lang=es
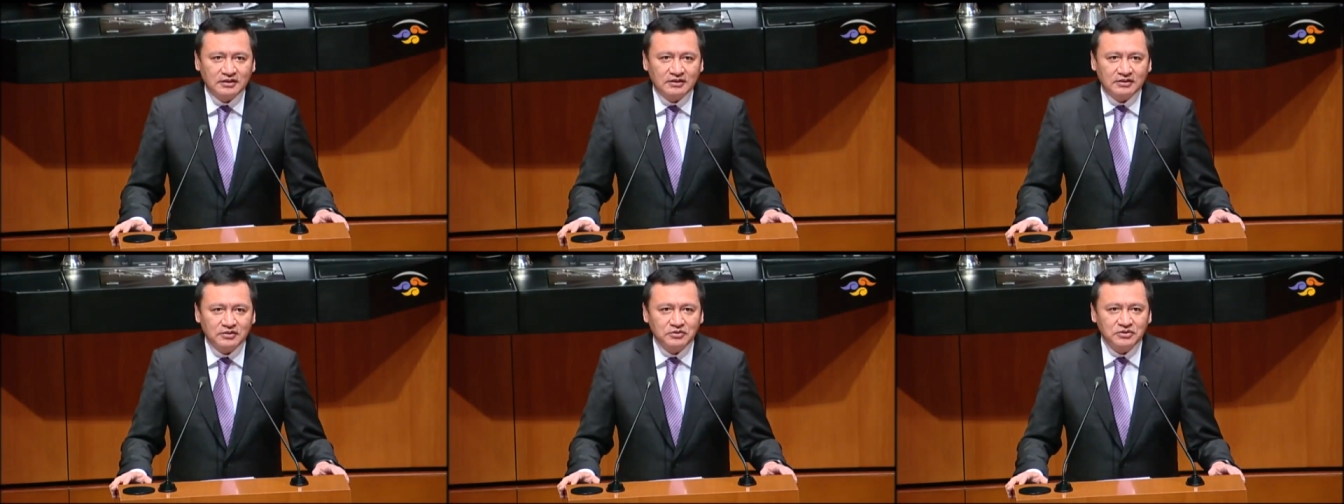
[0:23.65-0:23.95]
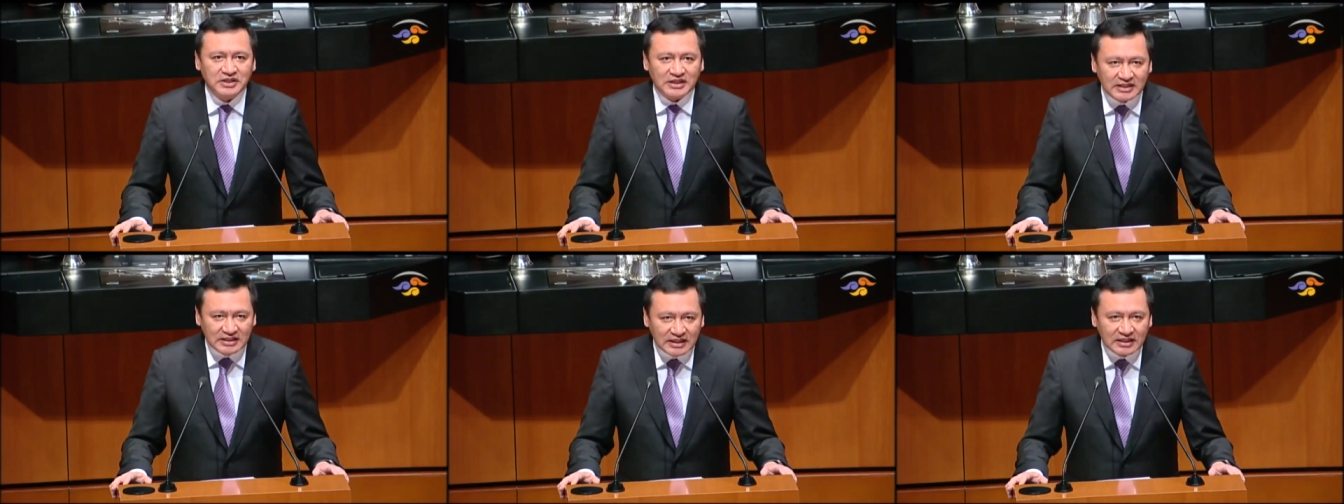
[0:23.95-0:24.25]
que
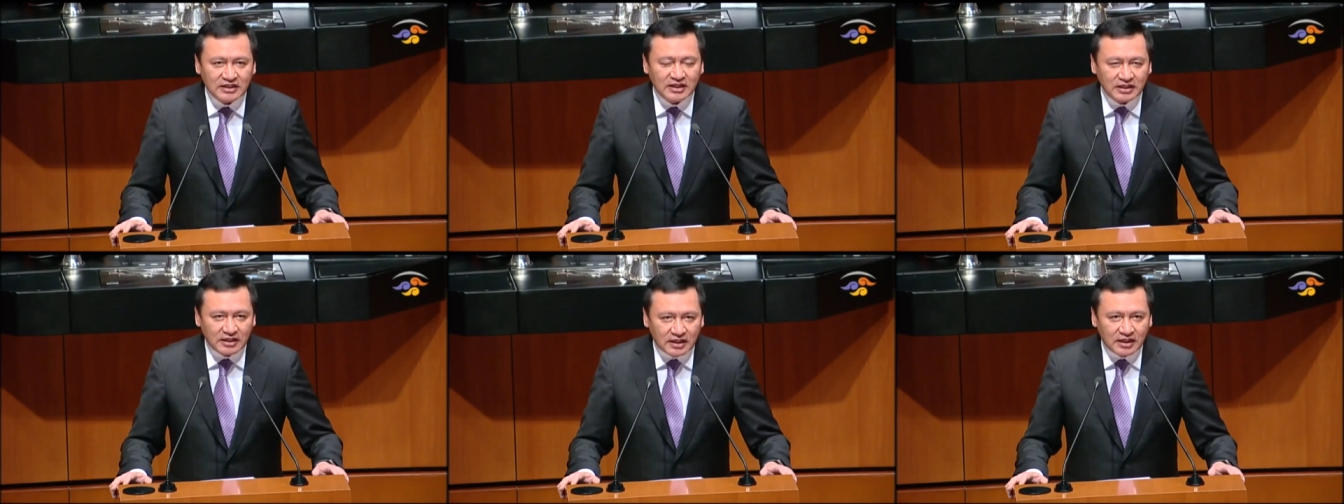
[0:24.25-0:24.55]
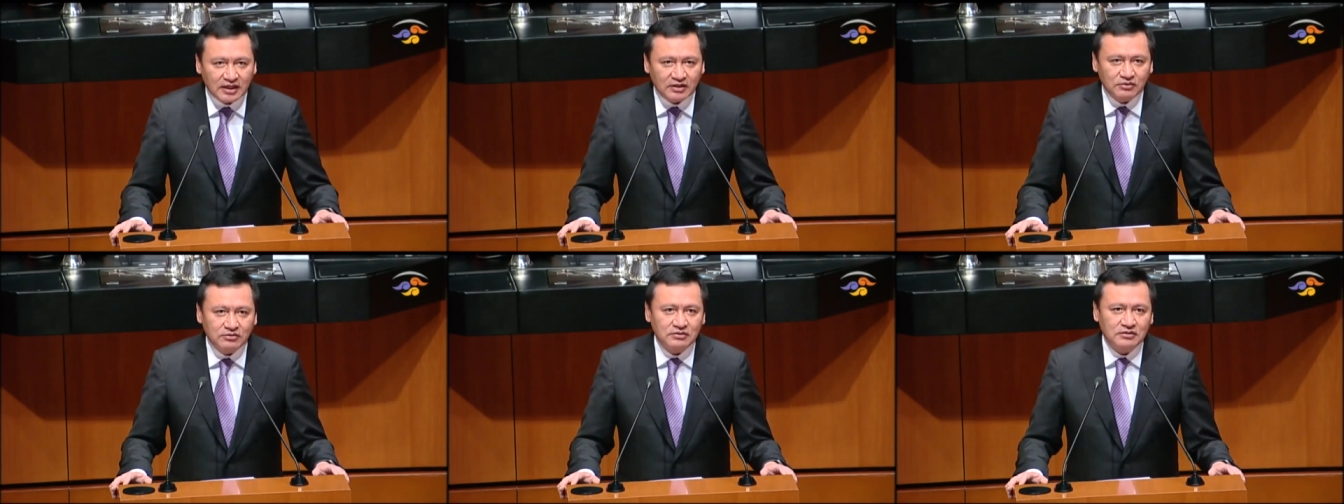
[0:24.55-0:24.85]
ustedes le han
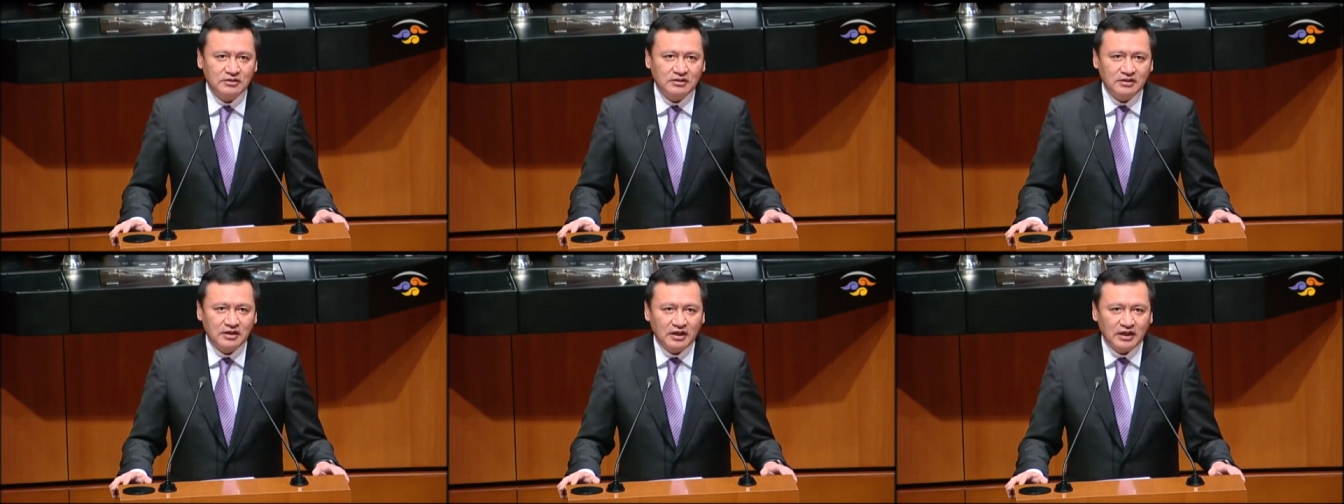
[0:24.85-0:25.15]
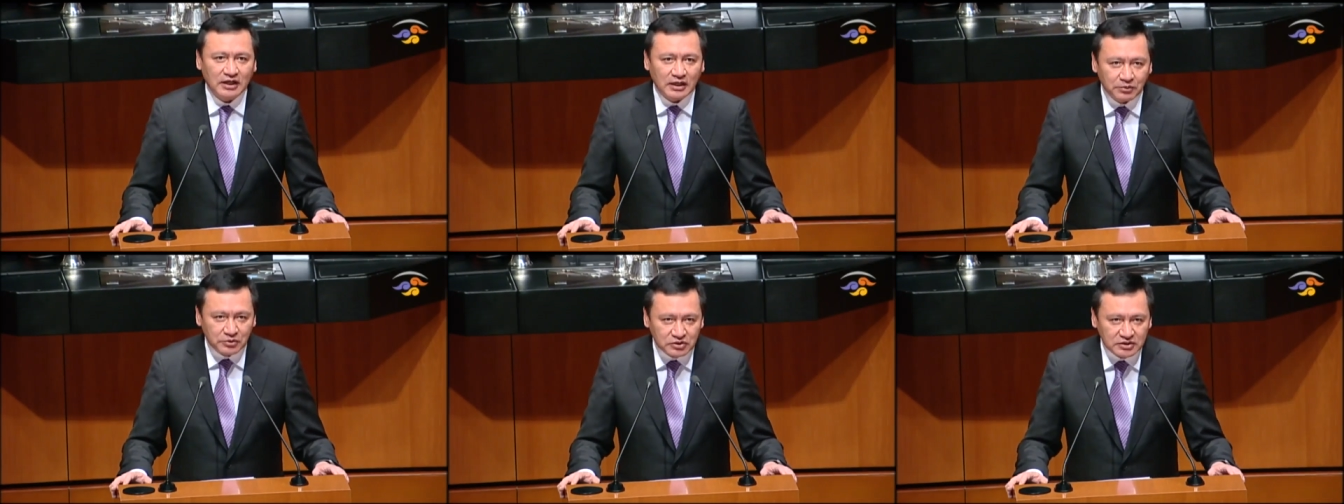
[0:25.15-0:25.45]
dedicado a
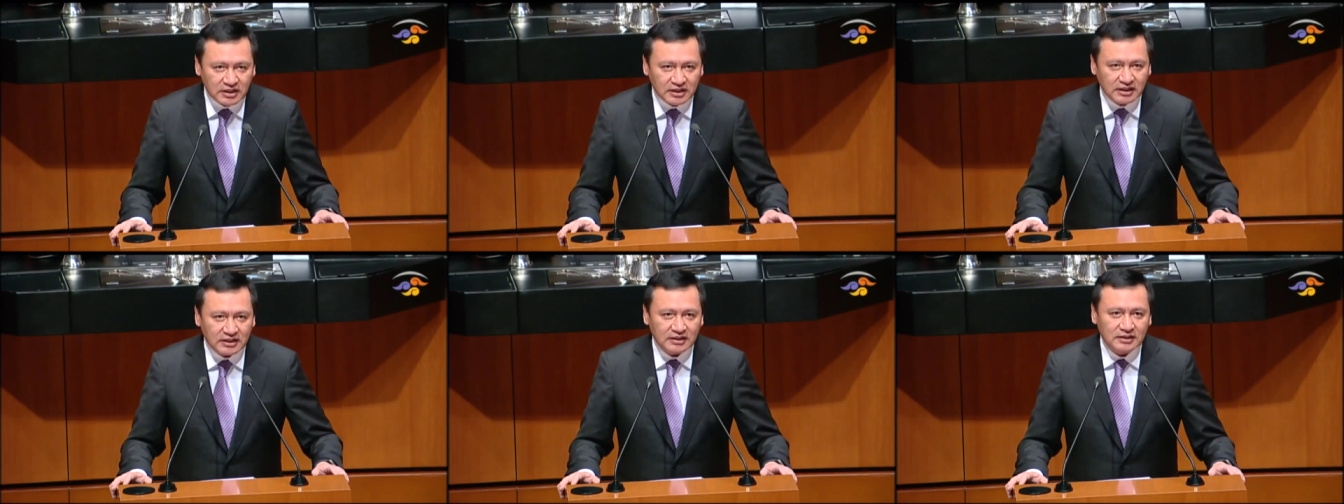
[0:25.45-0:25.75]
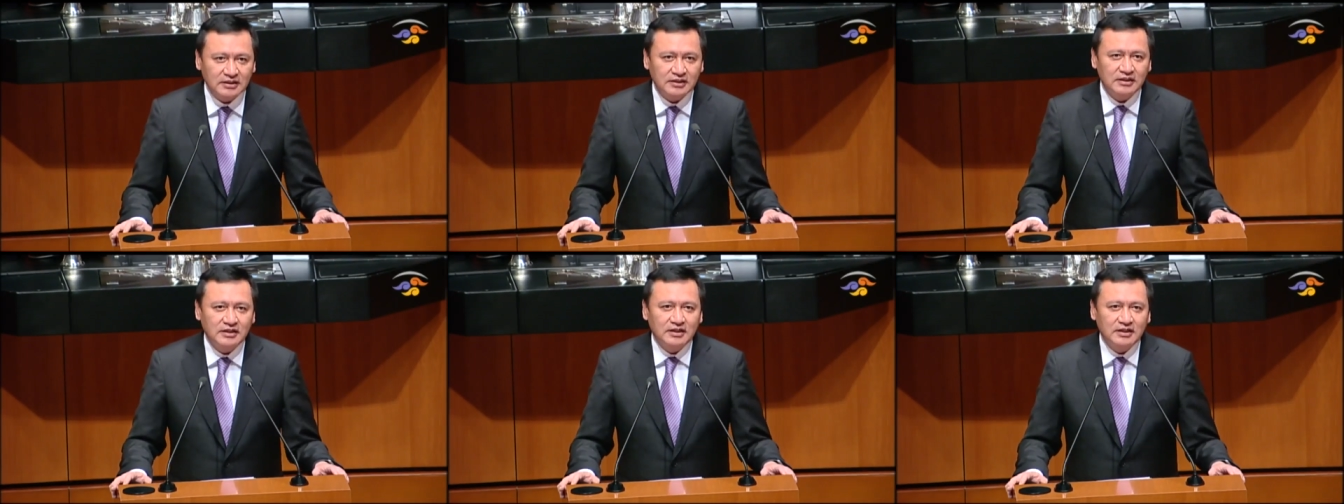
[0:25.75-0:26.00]
la búsqueda